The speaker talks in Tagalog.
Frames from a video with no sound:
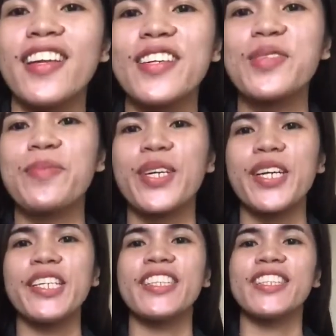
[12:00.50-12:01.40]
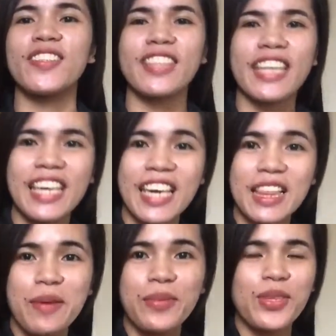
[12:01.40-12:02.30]
lens burn, kung
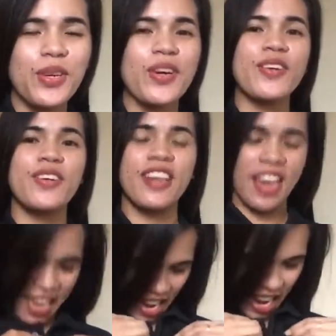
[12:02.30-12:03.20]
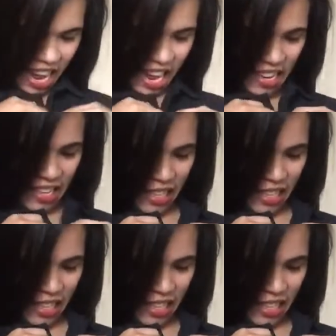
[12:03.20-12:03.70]
nakikita mo to, ayan ha,